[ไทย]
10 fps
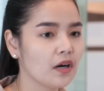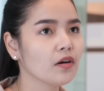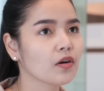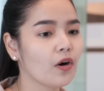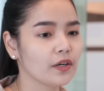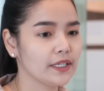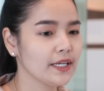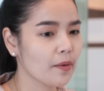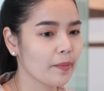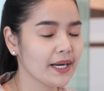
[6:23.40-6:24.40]
ก็ก่อนที่
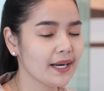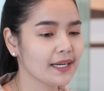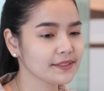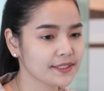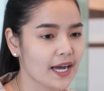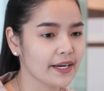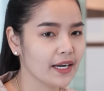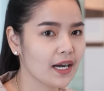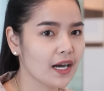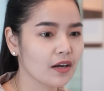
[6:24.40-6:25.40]
ยังไม่ได้รักษา
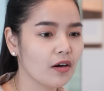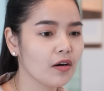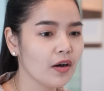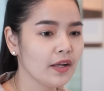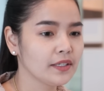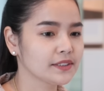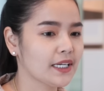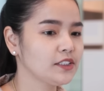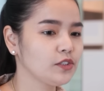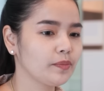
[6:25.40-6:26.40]
นะคะ ก็
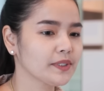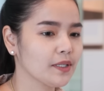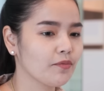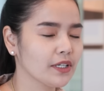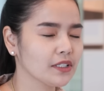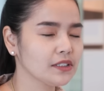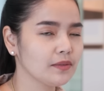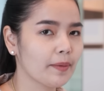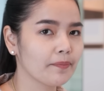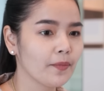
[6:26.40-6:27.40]
ใช้ชีวิตประจำวันก็คือ
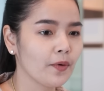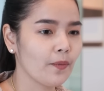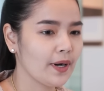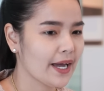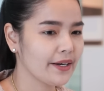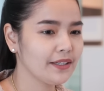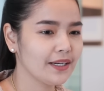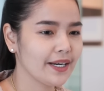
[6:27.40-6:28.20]
แบบเวลาเดิน